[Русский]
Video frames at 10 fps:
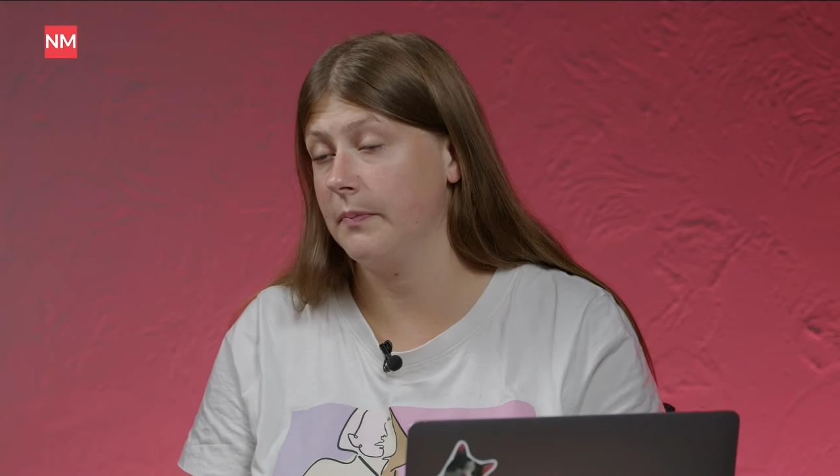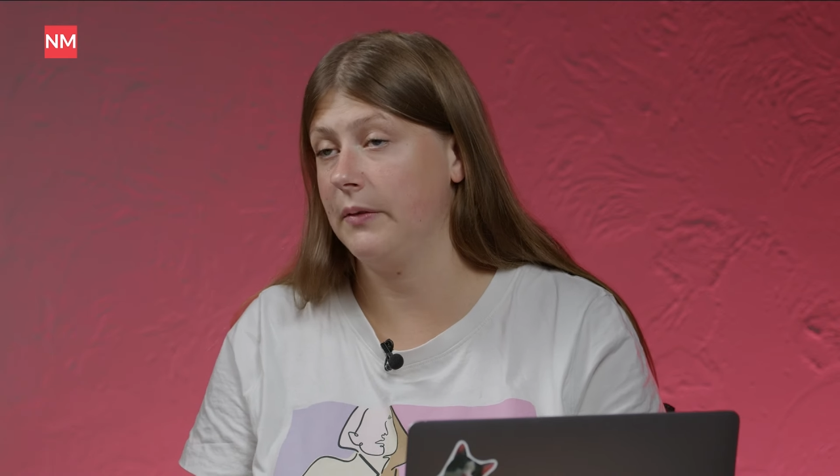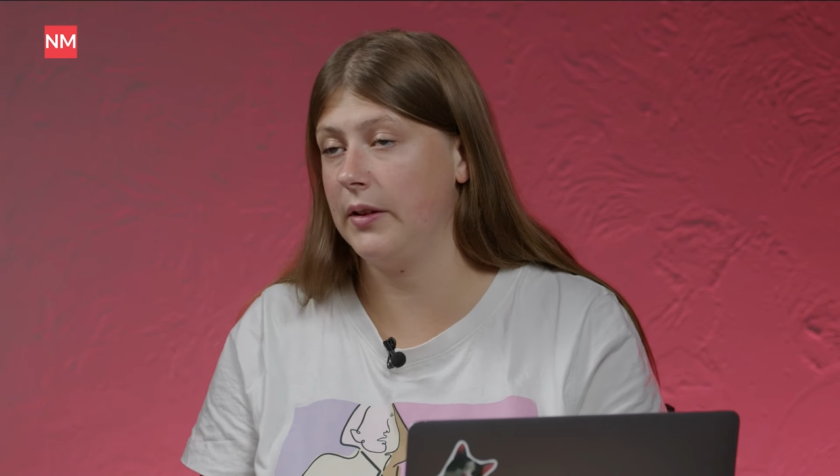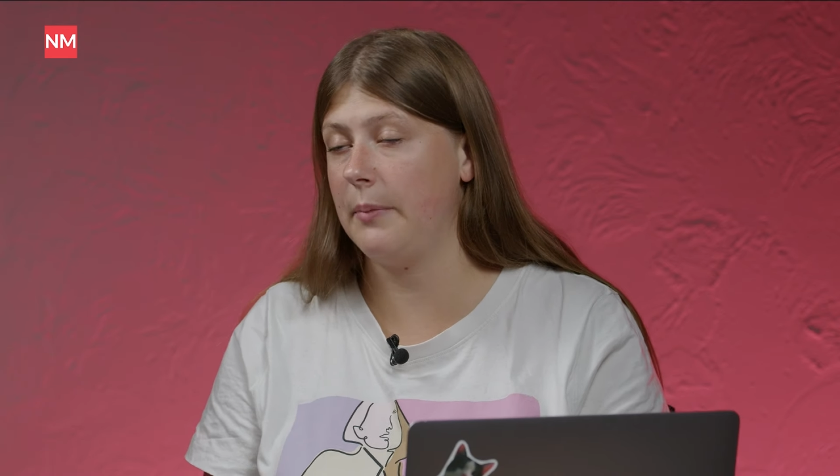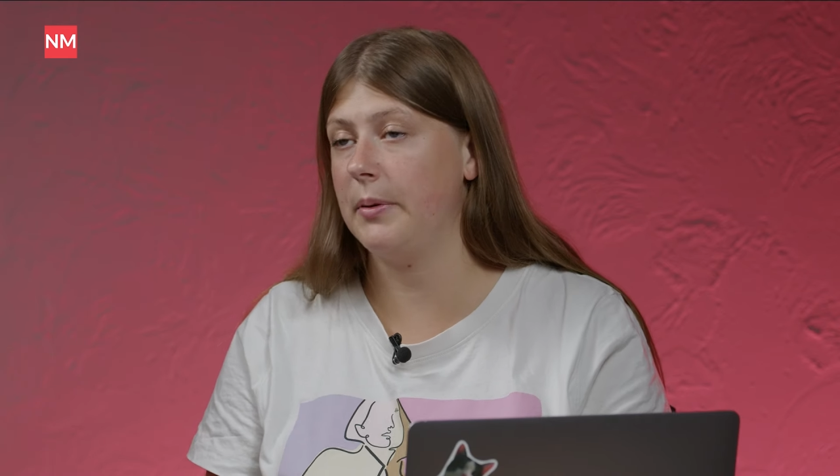
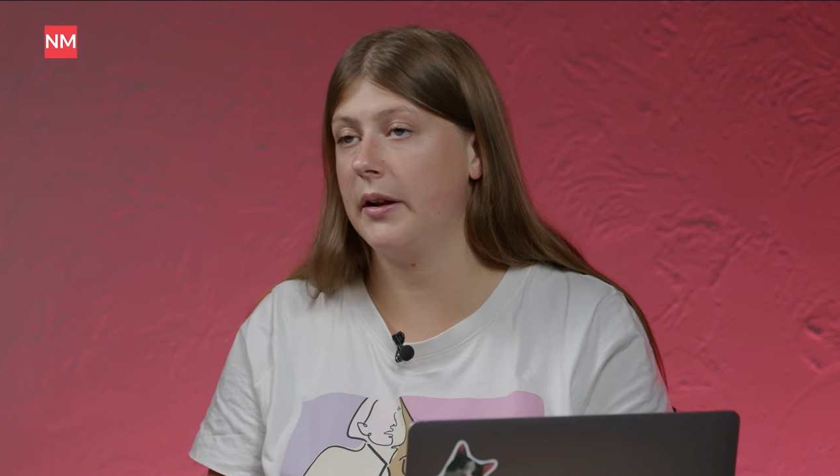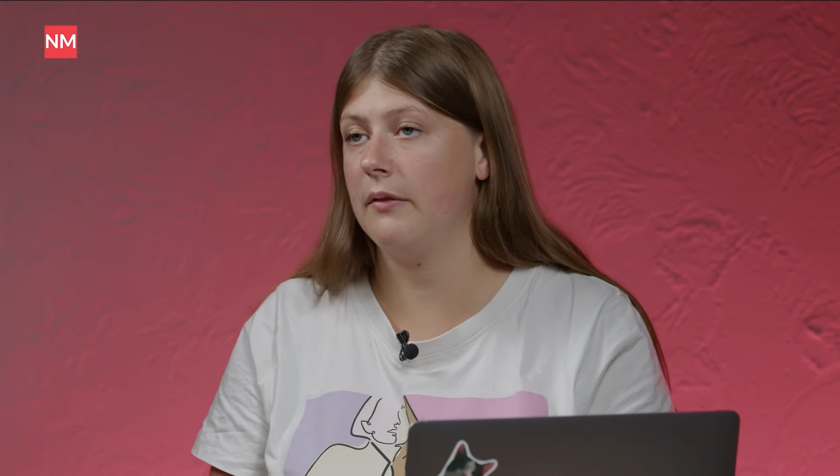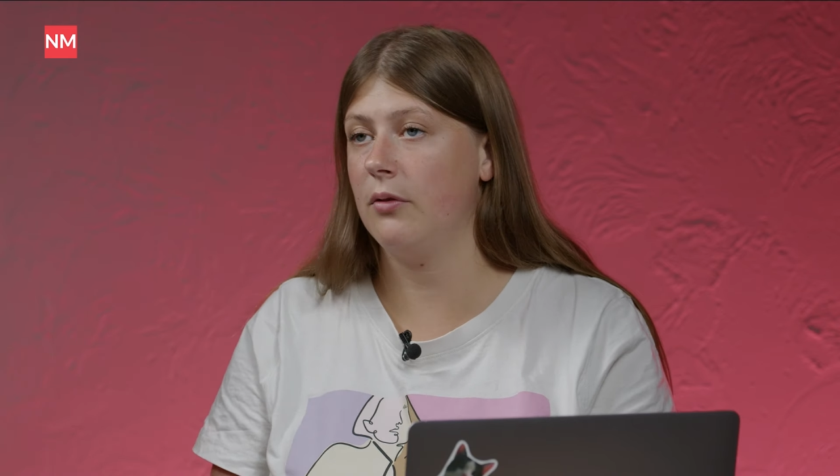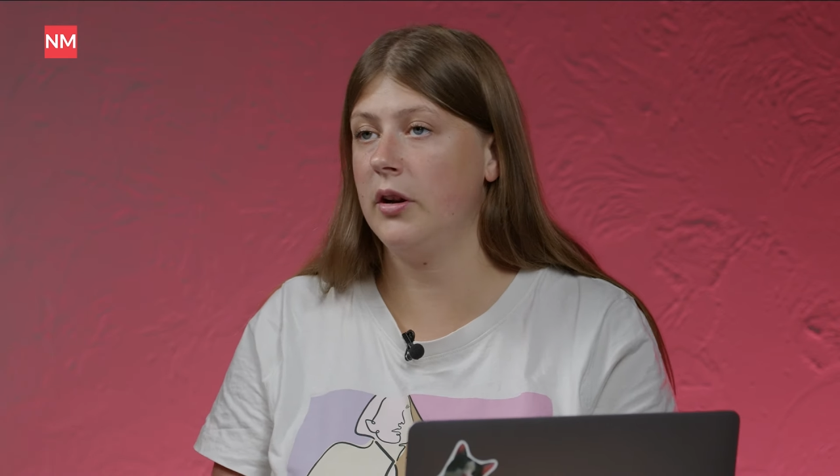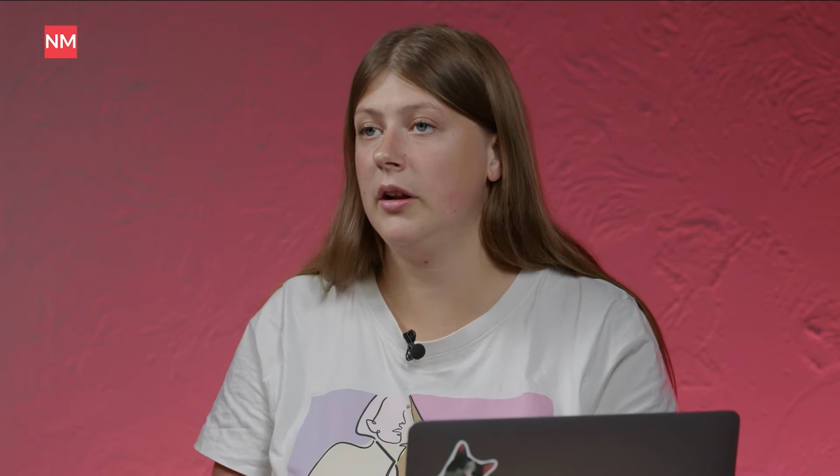вела
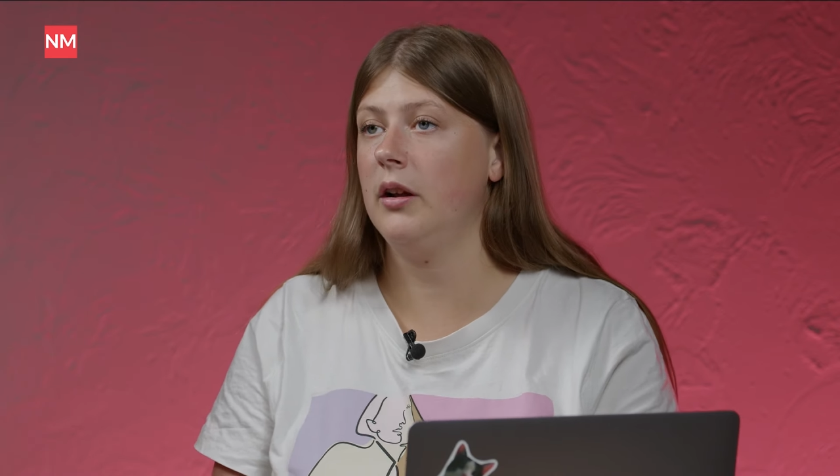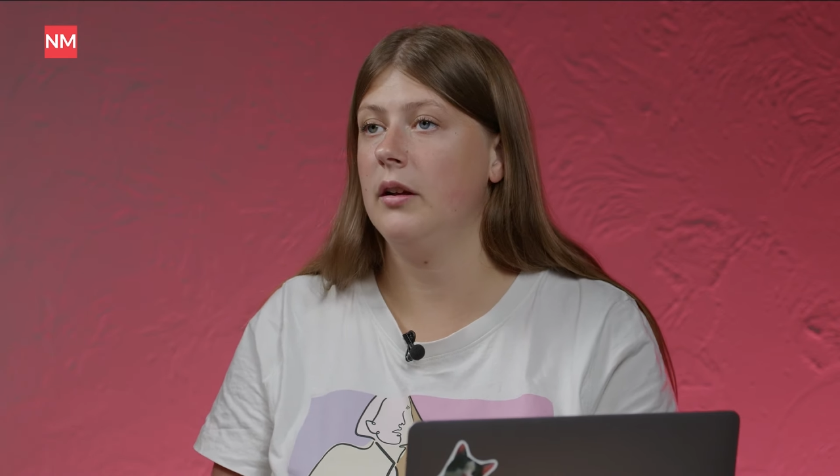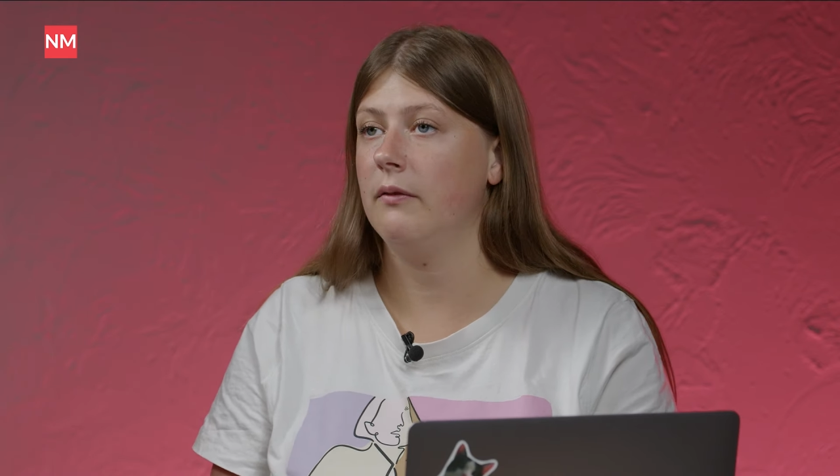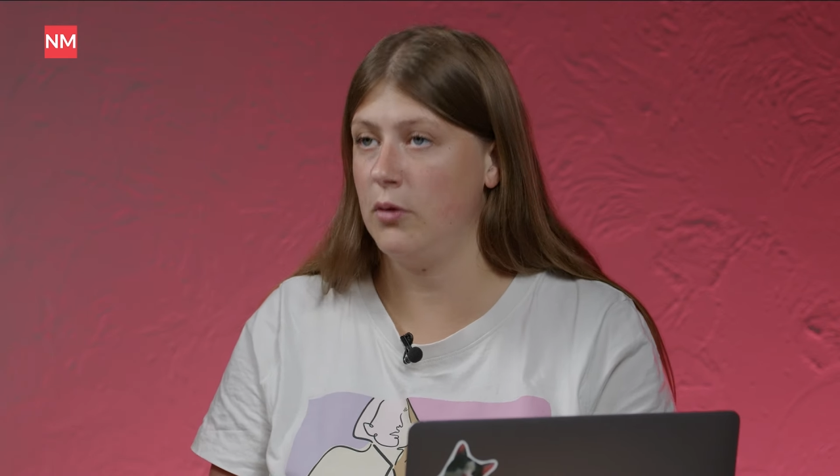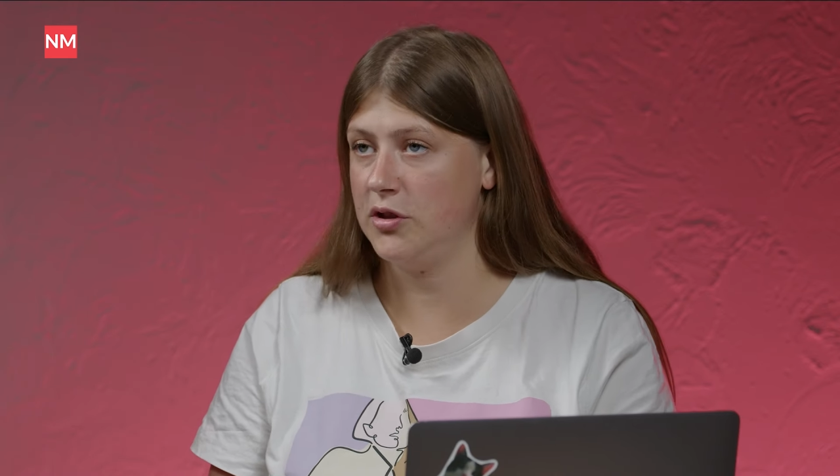переговоры
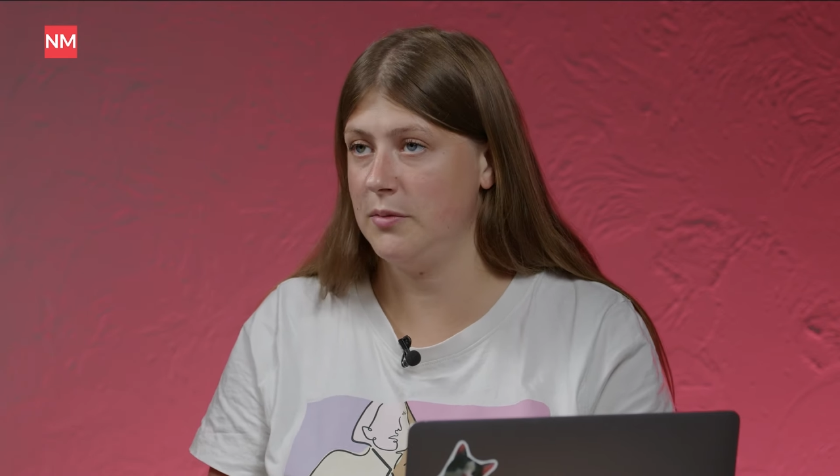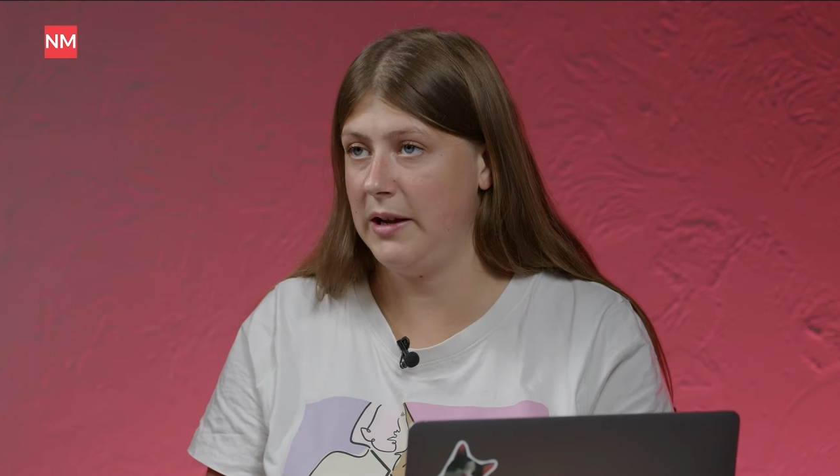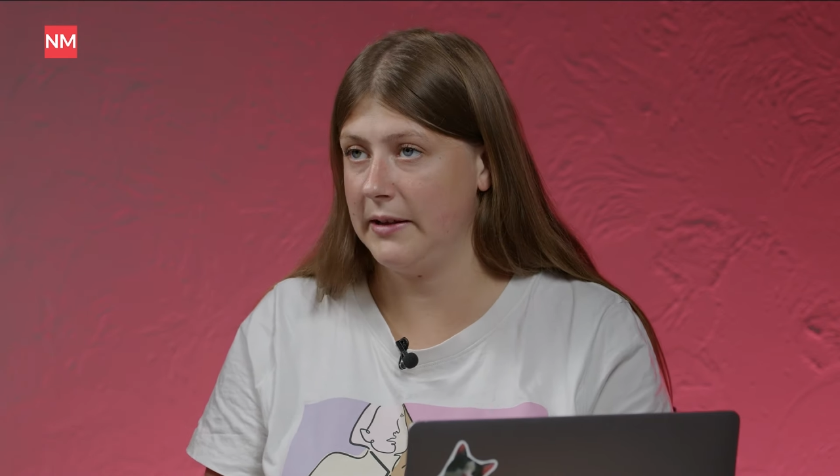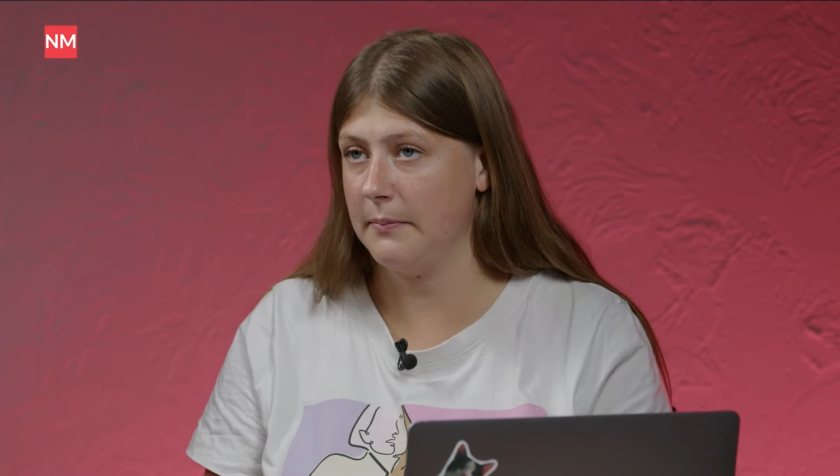8 лет.